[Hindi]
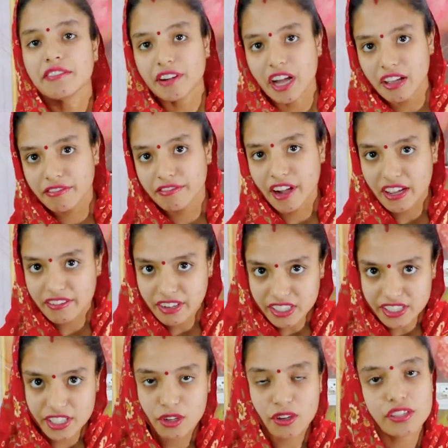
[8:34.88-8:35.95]
एट फाइव फाइव
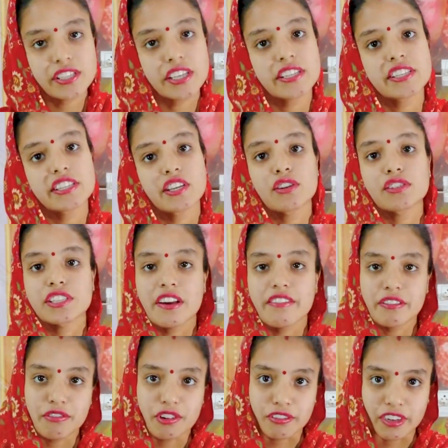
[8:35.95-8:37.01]
एट जीरो सिक्स जीरो
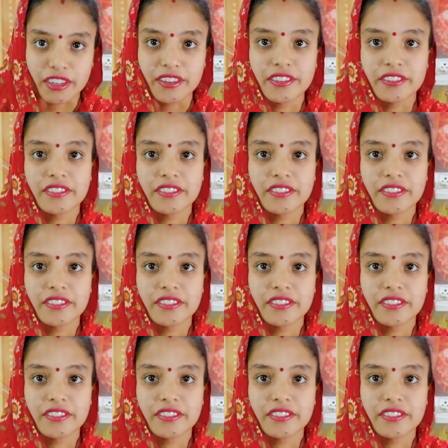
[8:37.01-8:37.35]
सेवन फोर वन